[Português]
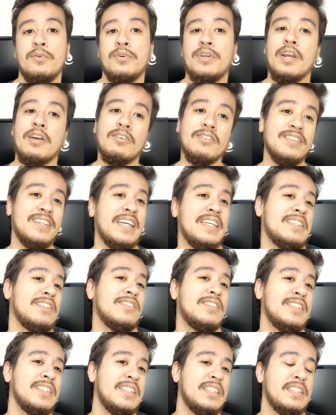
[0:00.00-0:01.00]
O que acontece
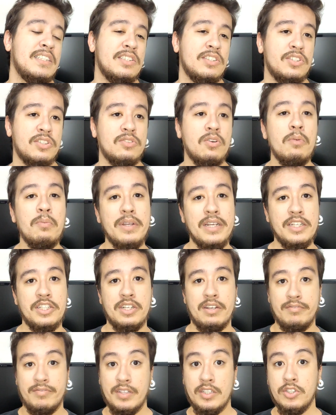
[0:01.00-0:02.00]
é o seguinte: como ele
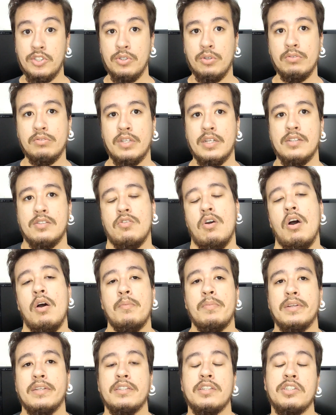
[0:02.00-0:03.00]
já vem de outras
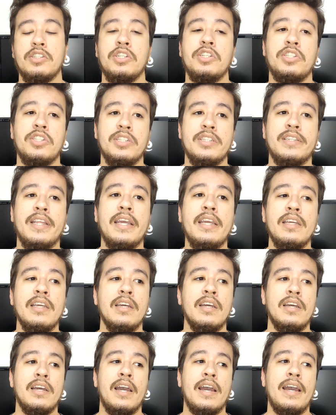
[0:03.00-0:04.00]
obras, a gente
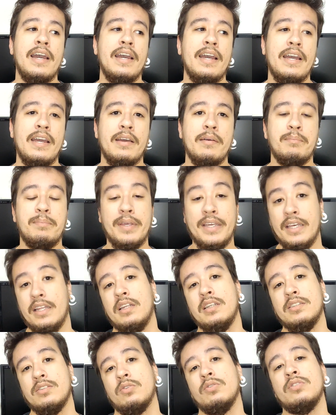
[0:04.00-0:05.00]
tem é,
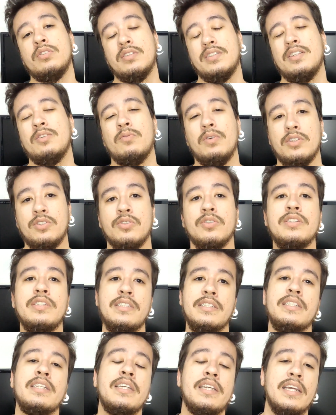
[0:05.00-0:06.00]
pequenas
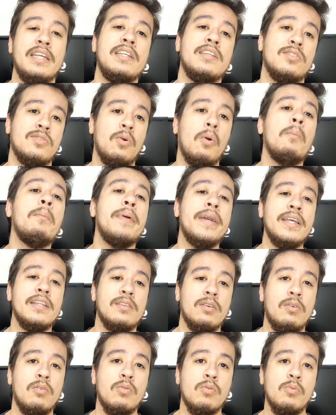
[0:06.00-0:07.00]
situações em que eles
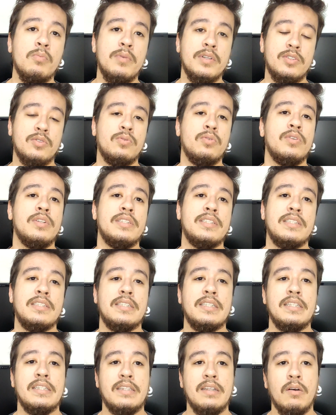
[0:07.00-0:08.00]
comentam algumas
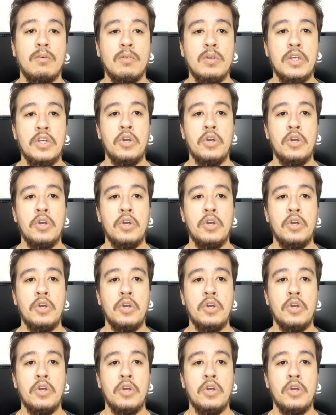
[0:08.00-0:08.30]
coisas. Então,